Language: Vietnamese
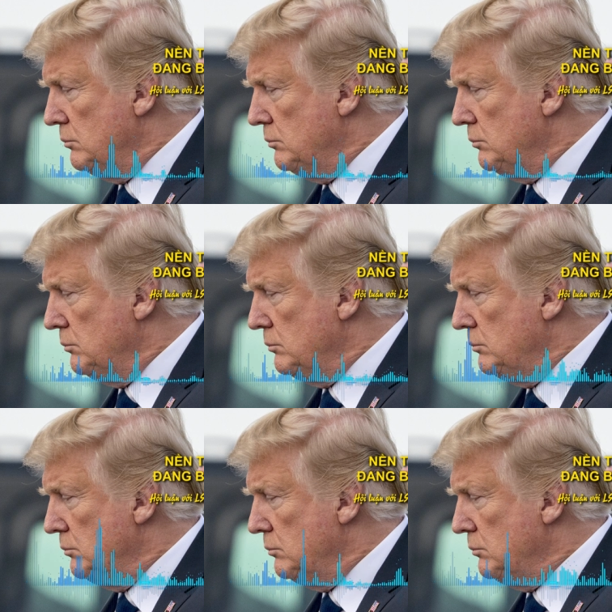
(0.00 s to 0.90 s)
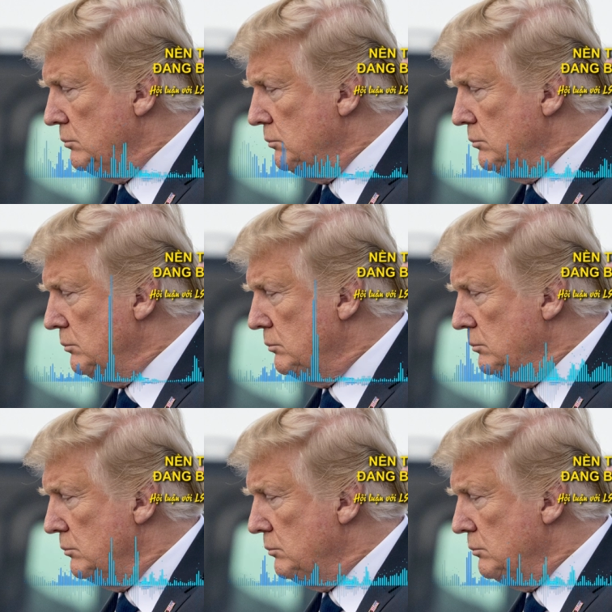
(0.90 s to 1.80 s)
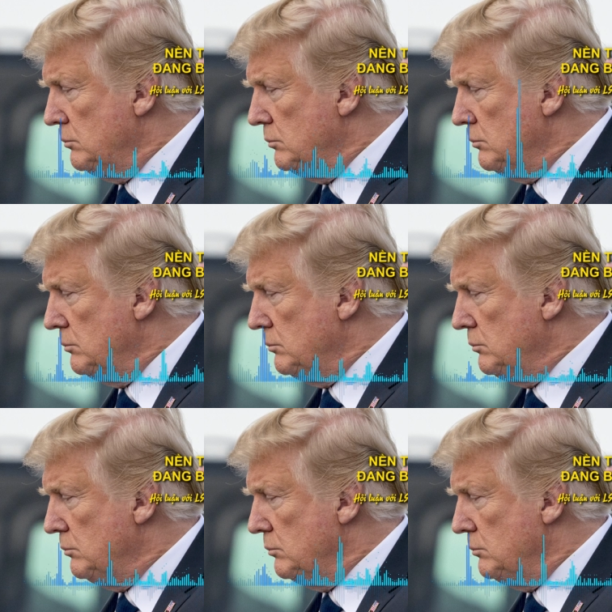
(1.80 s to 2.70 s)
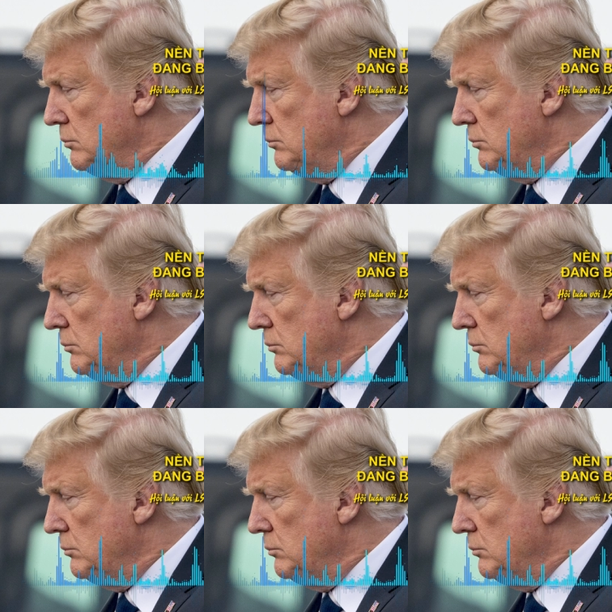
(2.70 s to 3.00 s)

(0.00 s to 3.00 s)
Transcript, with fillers: mà trong ba người đi lính thì hai người